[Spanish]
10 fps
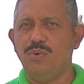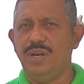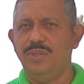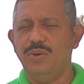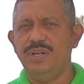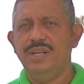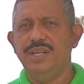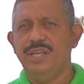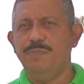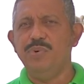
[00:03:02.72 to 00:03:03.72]
colador
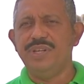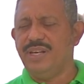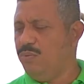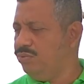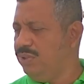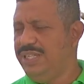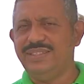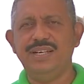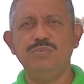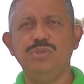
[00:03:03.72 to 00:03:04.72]
y poderla
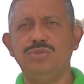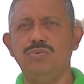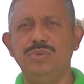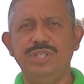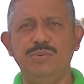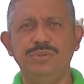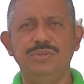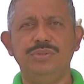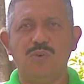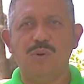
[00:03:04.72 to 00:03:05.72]
utilizar en nuestros cultivos.
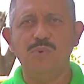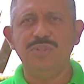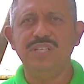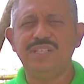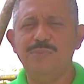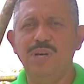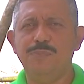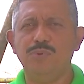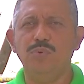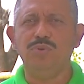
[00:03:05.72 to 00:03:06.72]
¿Cómo utilizamos
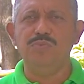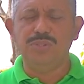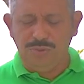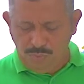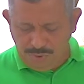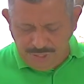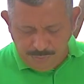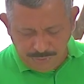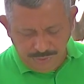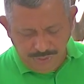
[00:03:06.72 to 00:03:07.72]
el producto en nuestros
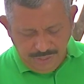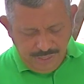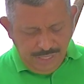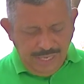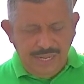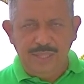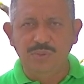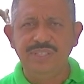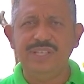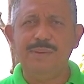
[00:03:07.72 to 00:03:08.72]
cultivos? Las
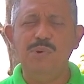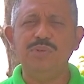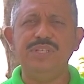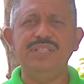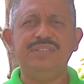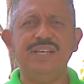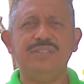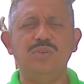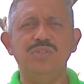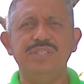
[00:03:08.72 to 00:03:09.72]
dosis que vamos a utilizar
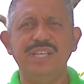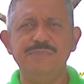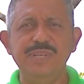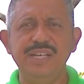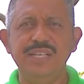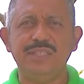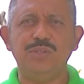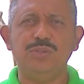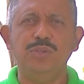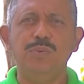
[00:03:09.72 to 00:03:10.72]
son 10
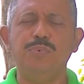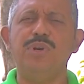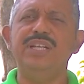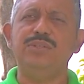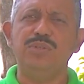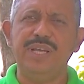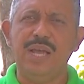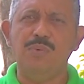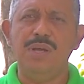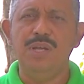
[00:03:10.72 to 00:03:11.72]
mililitros por litro de
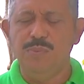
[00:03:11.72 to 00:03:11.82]
agua.